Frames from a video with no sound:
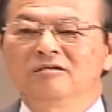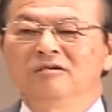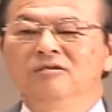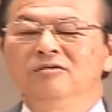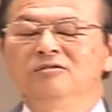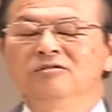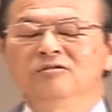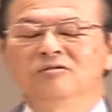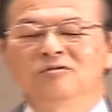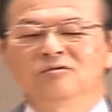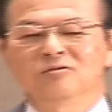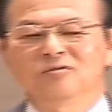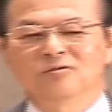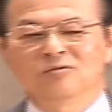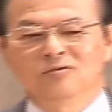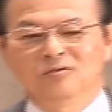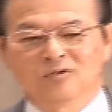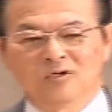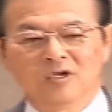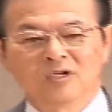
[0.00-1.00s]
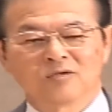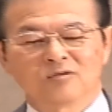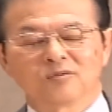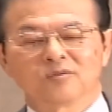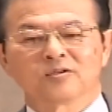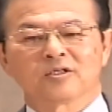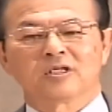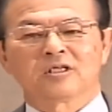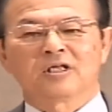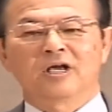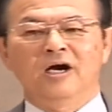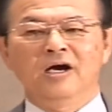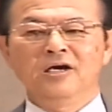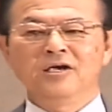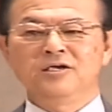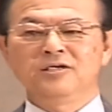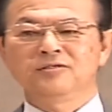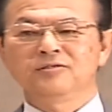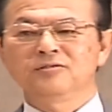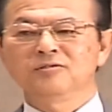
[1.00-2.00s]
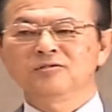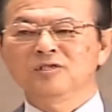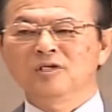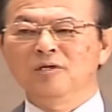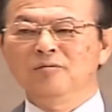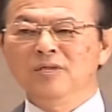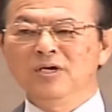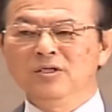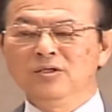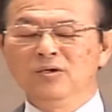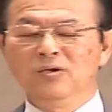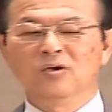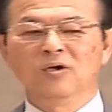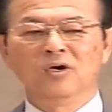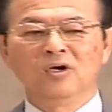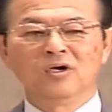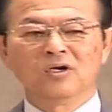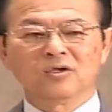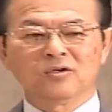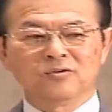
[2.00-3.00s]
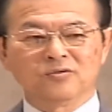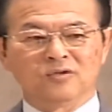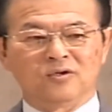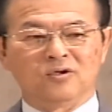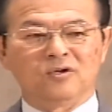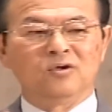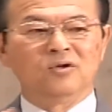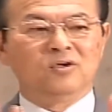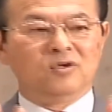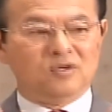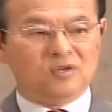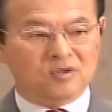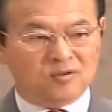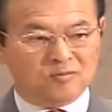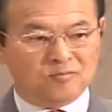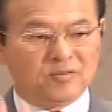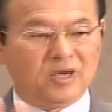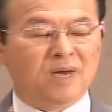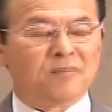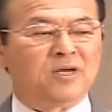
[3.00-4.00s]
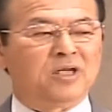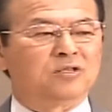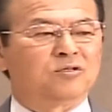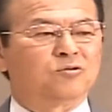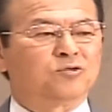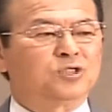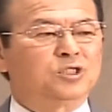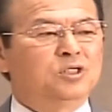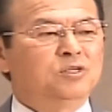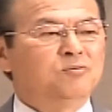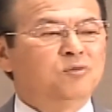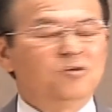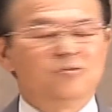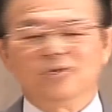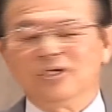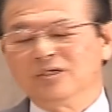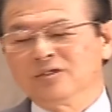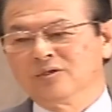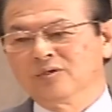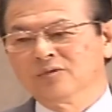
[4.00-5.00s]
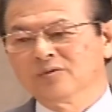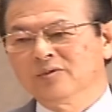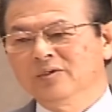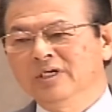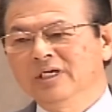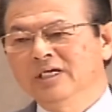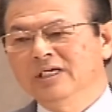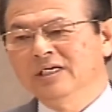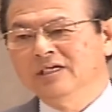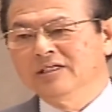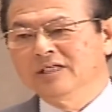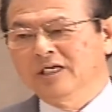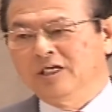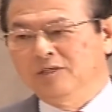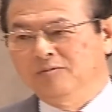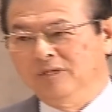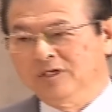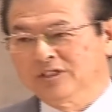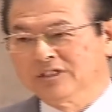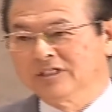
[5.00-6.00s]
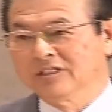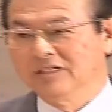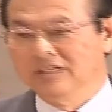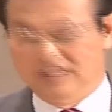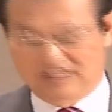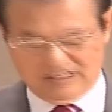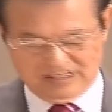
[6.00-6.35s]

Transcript: ていうことをここで対比するためのこの場面としても見ることができます。